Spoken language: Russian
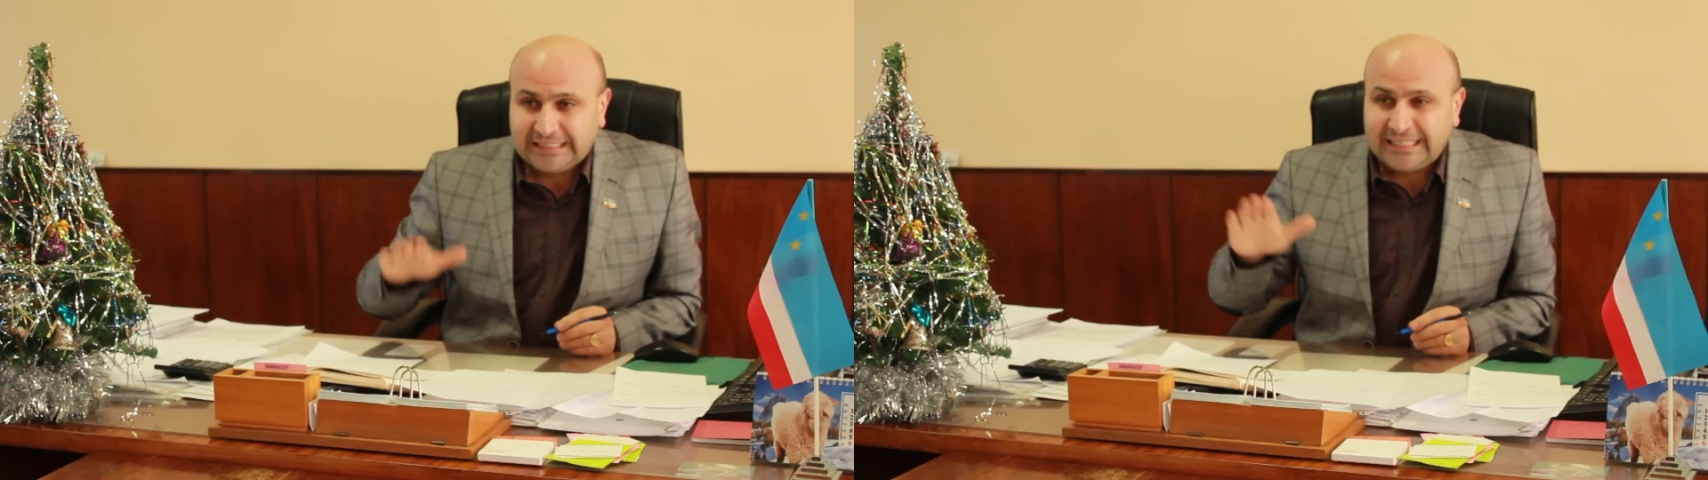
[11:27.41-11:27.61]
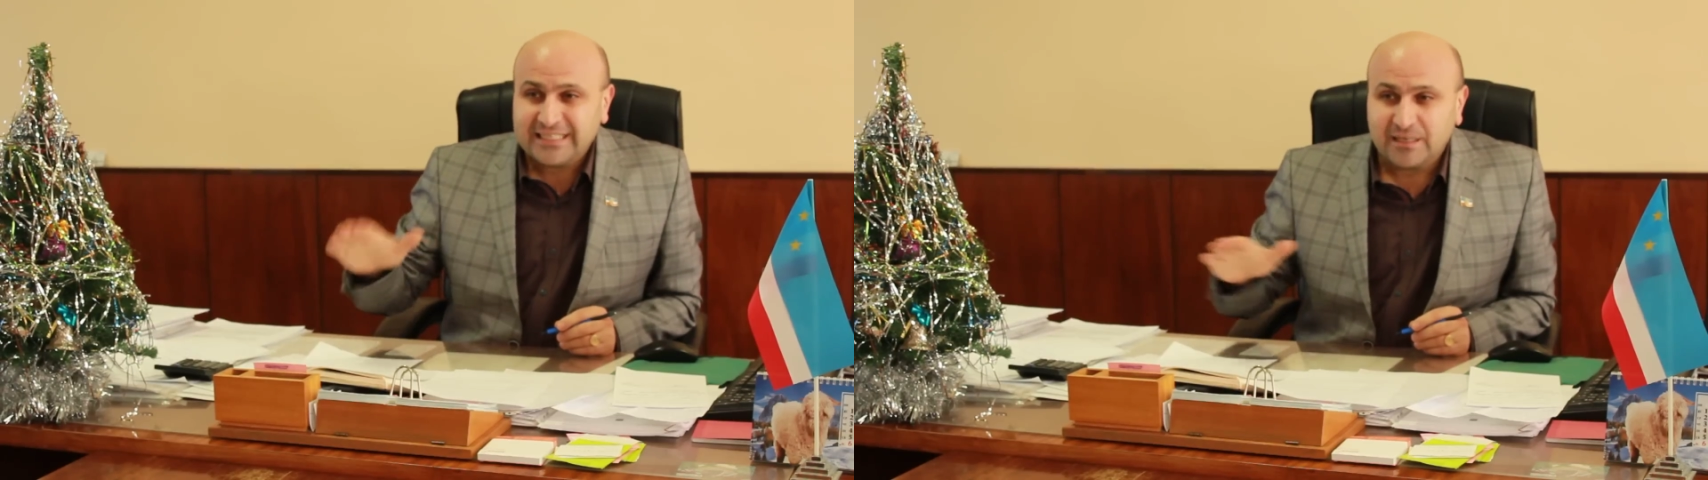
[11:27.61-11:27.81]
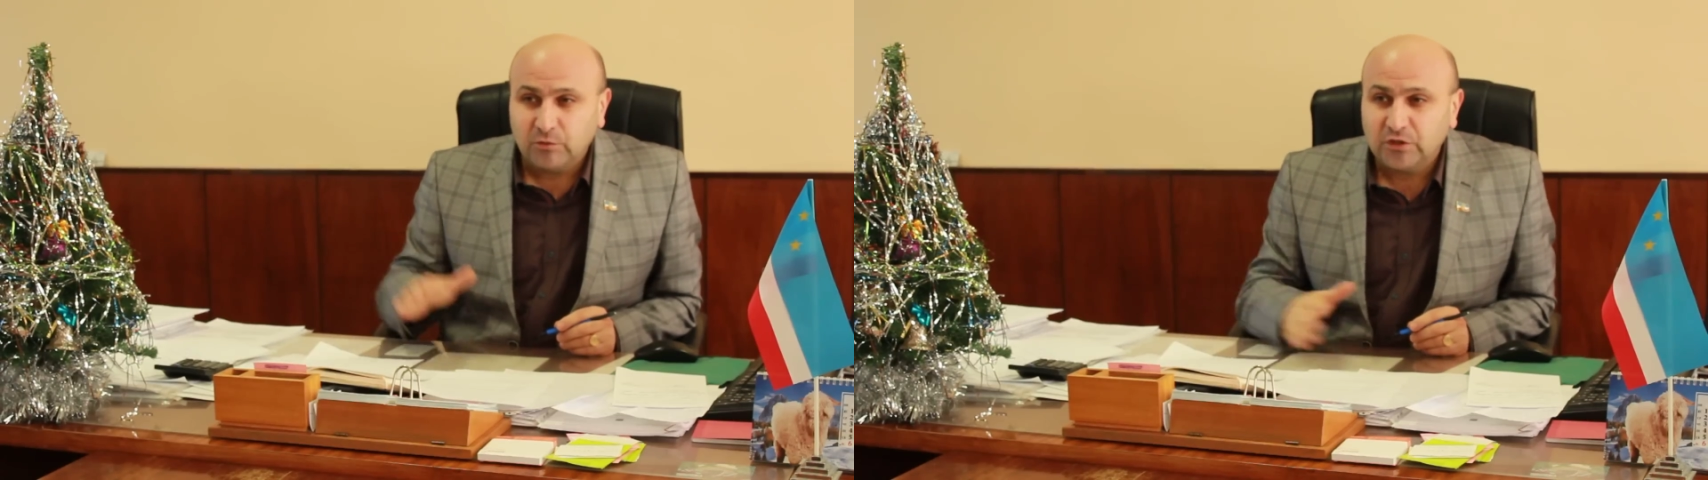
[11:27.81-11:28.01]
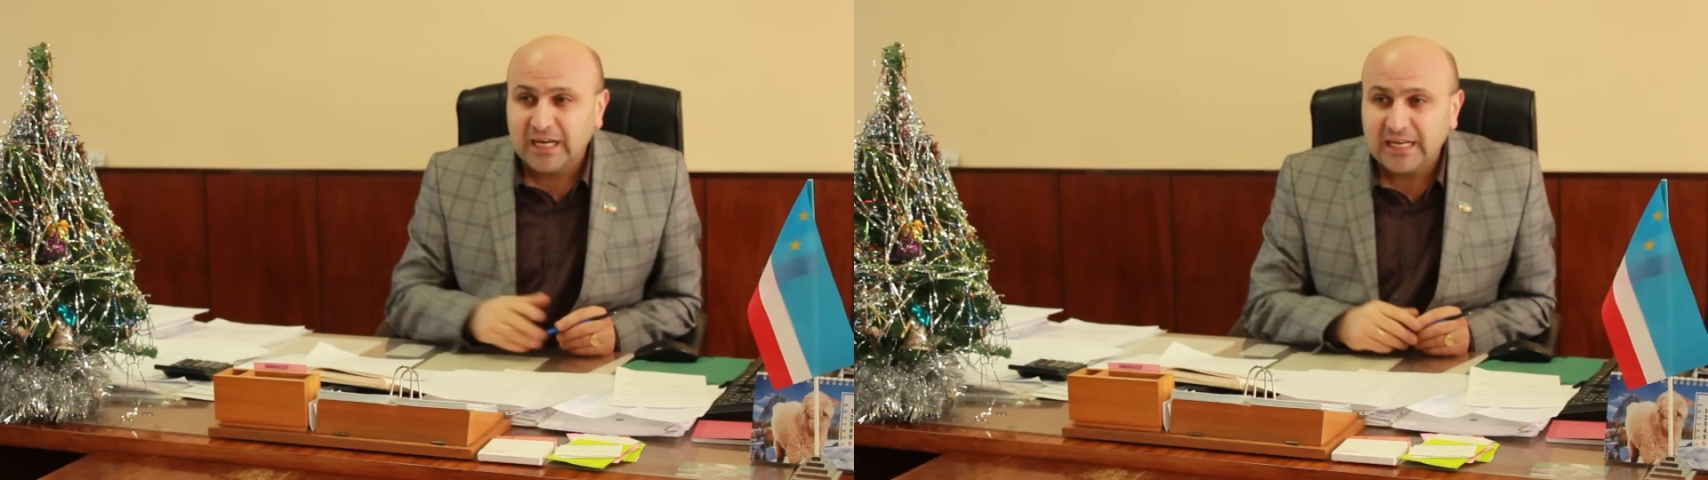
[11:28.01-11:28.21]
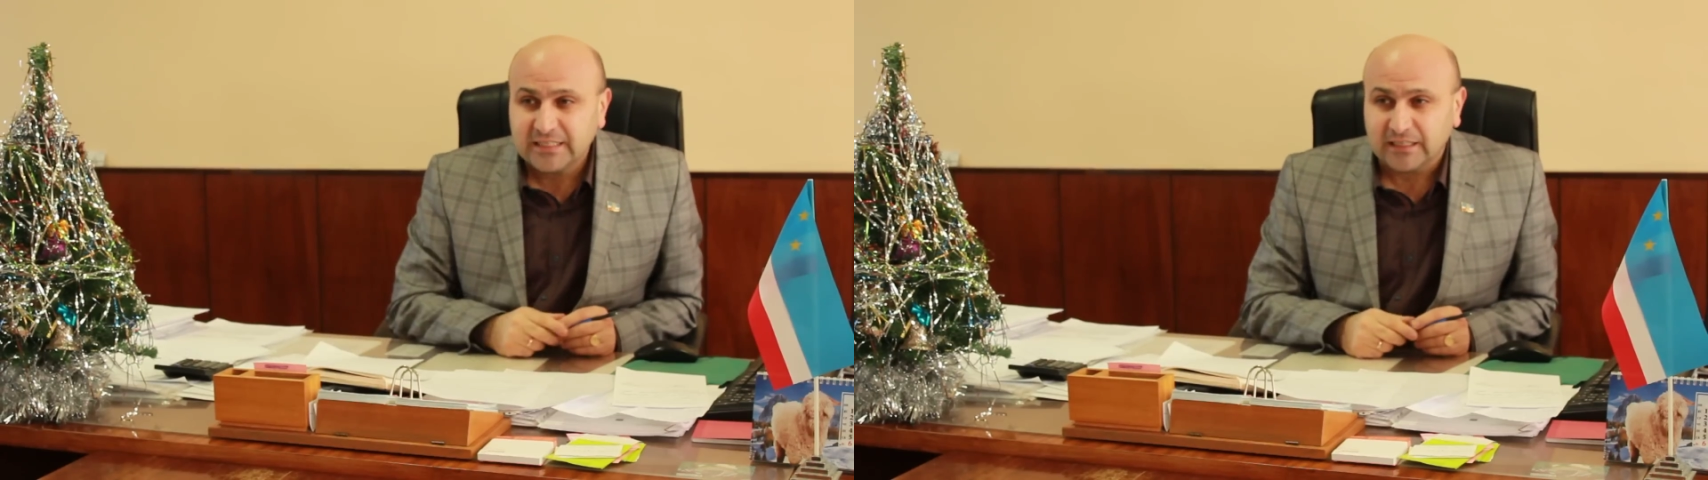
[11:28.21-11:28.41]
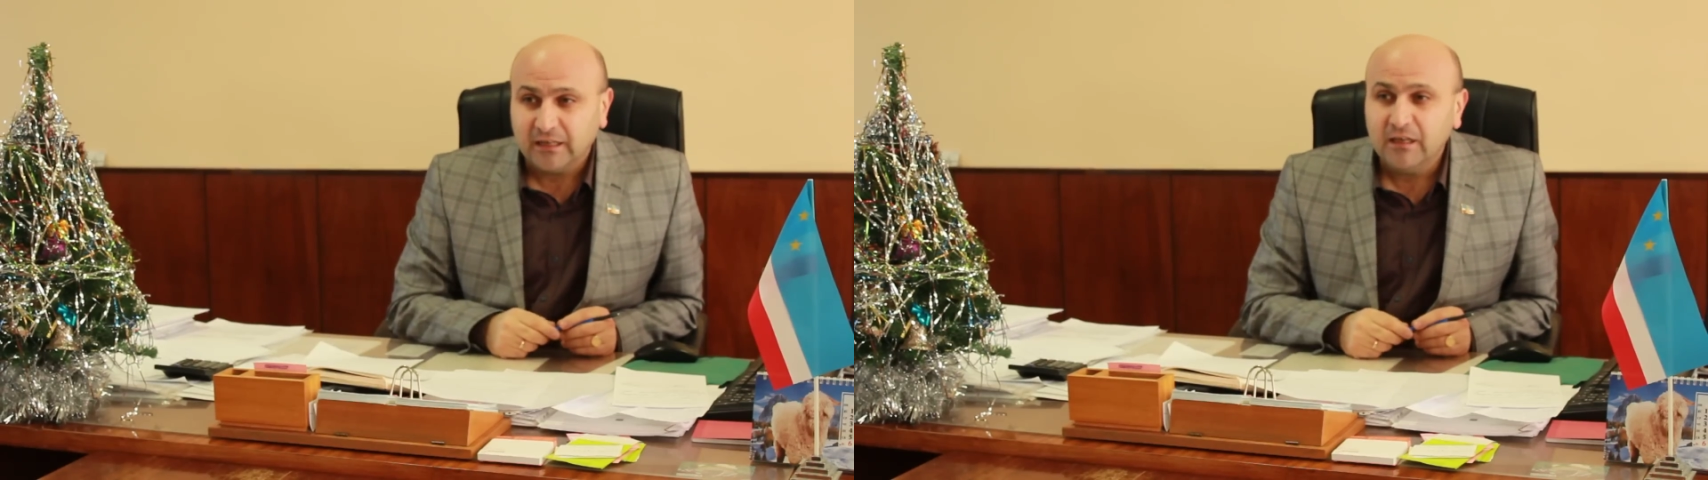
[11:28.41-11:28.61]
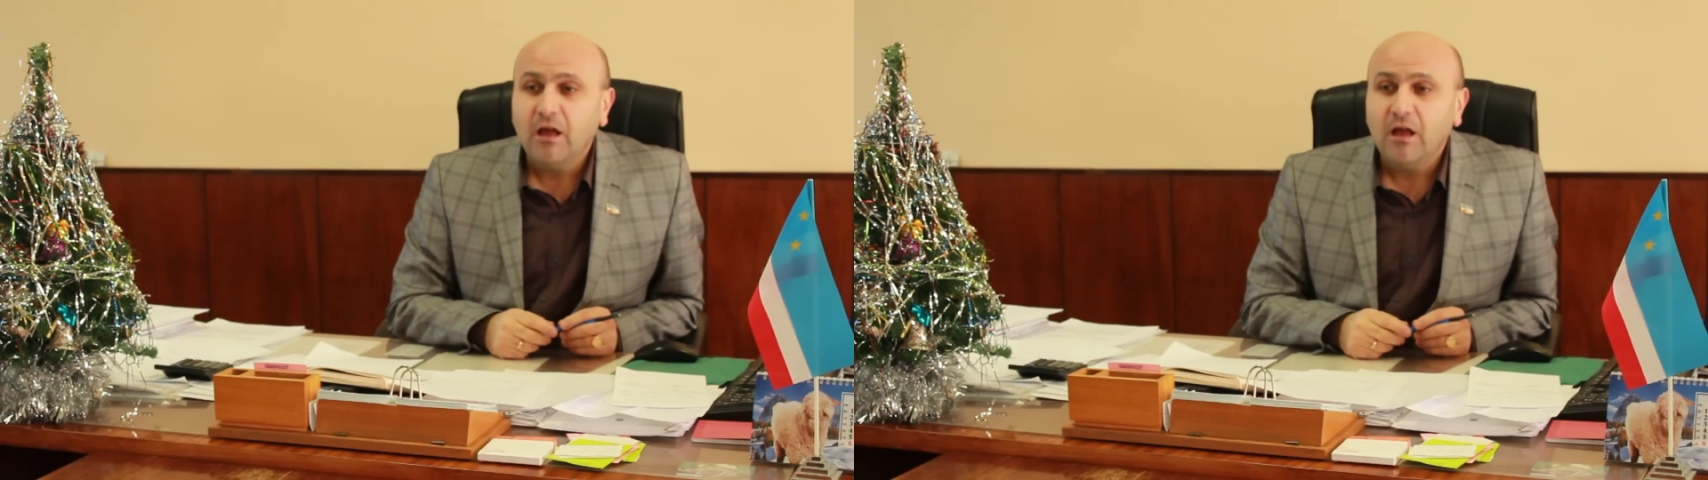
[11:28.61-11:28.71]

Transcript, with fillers: не соблюдается,